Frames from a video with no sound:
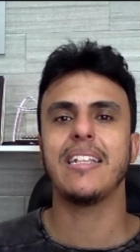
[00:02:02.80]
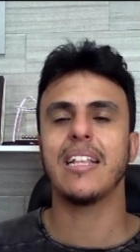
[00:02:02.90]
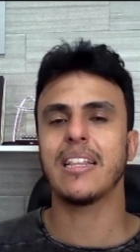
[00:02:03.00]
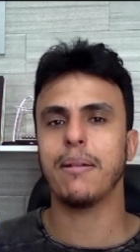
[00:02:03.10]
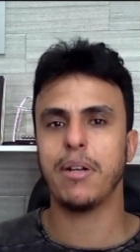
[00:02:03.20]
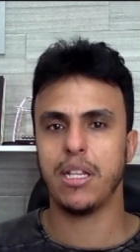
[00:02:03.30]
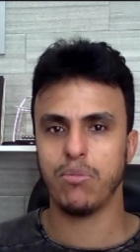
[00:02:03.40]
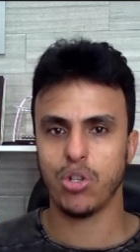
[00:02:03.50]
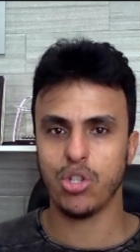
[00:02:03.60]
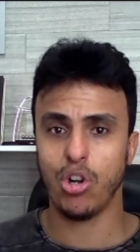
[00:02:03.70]
de estar trabalhando em
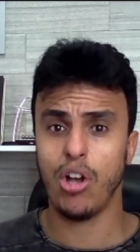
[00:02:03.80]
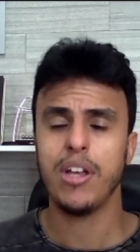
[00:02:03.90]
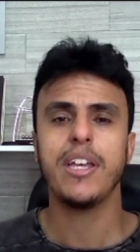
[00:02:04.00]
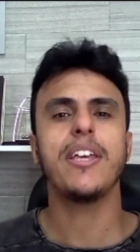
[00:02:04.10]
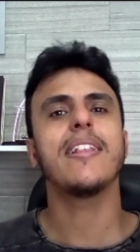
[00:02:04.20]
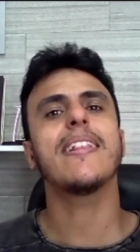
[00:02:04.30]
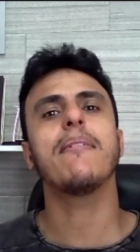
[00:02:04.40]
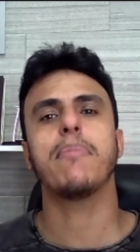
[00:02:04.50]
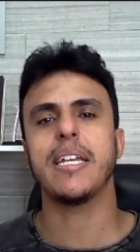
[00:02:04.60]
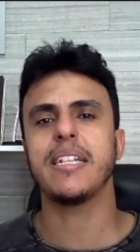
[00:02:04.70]
Mossoró e
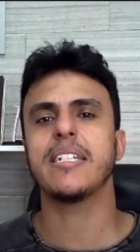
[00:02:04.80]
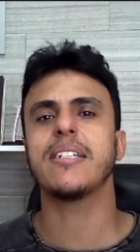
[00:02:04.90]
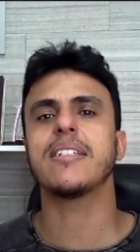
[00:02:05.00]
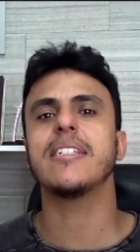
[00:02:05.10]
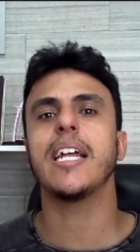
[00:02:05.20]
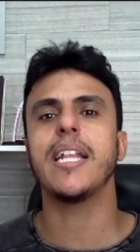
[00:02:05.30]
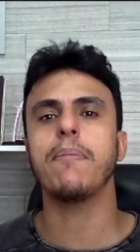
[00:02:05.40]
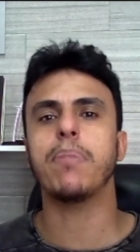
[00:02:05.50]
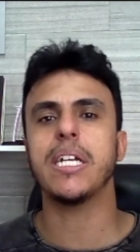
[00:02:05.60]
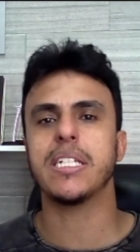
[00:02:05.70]
também a necessidade da
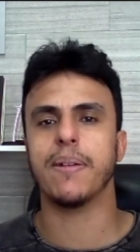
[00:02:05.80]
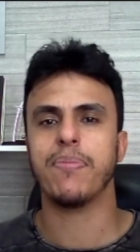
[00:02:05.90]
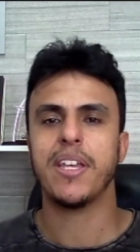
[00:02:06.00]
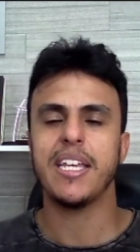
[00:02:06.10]
empresa.